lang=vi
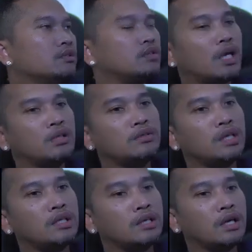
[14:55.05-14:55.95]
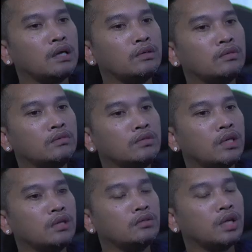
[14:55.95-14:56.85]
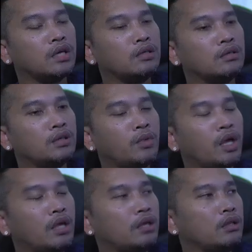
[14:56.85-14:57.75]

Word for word: tràn tràn account tràn tràn page